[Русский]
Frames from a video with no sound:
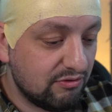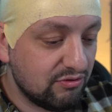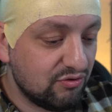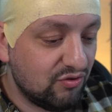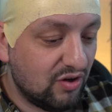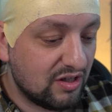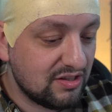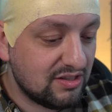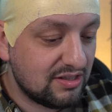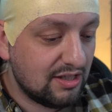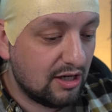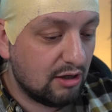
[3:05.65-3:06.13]
В
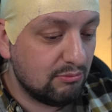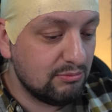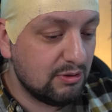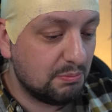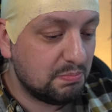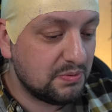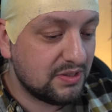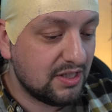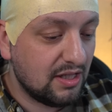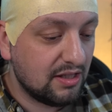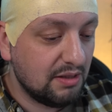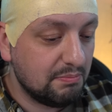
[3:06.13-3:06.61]
двадцать втором
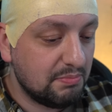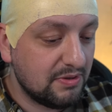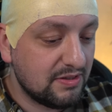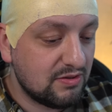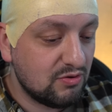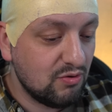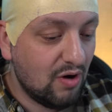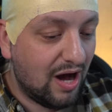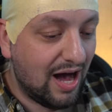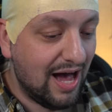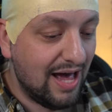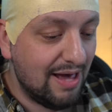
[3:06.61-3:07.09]
написала
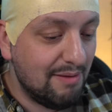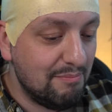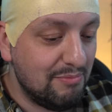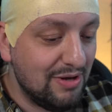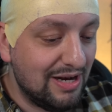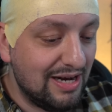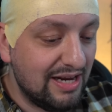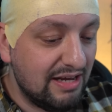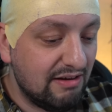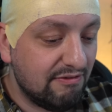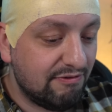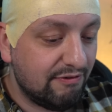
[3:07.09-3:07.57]
песню I
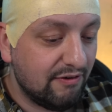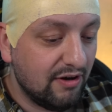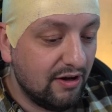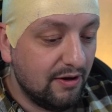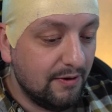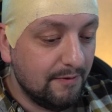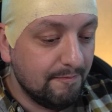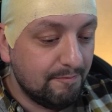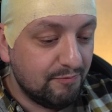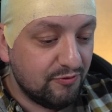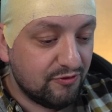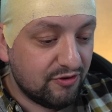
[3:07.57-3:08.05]
Believe,
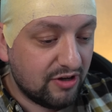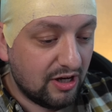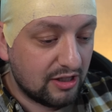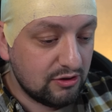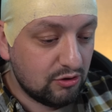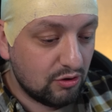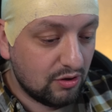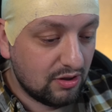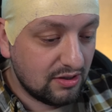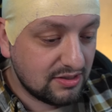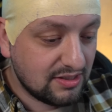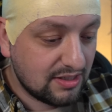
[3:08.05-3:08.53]
в
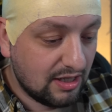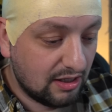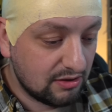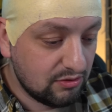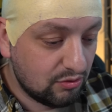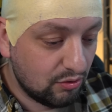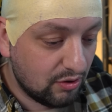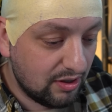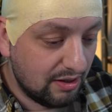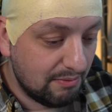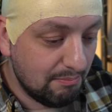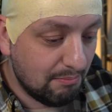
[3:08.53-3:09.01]
которой, с
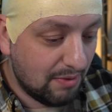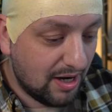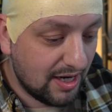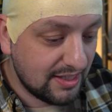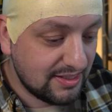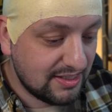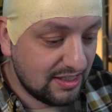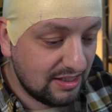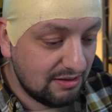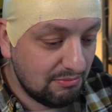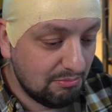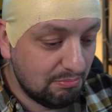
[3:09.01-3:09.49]
которой
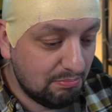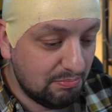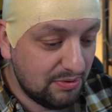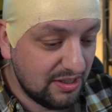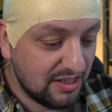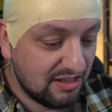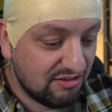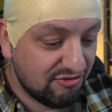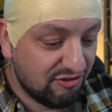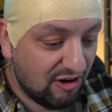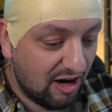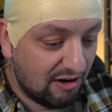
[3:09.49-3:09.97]
Мартин
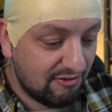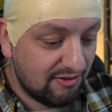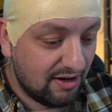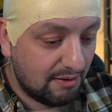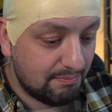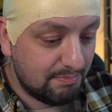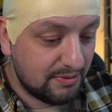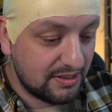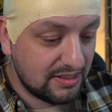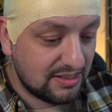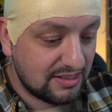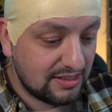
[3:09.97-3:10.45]
Бигвава
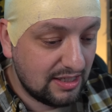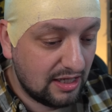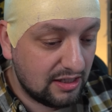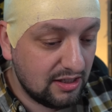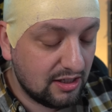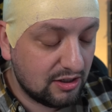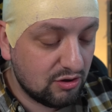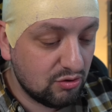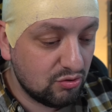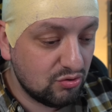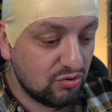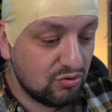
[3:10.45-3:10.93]

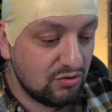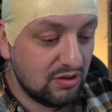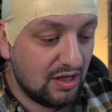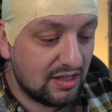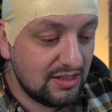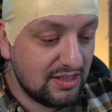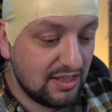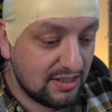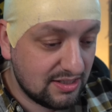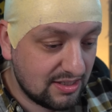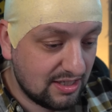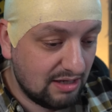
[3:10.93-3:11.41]
представила Грузию на
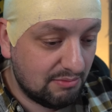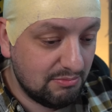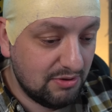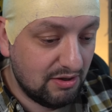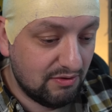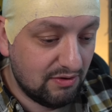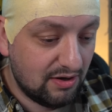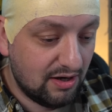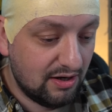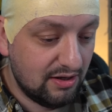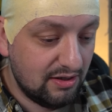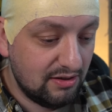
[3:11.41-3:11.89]
детском
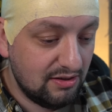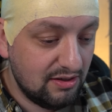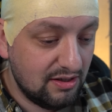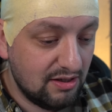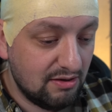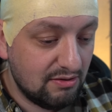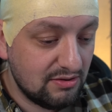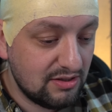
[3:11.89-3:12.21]
евровидении.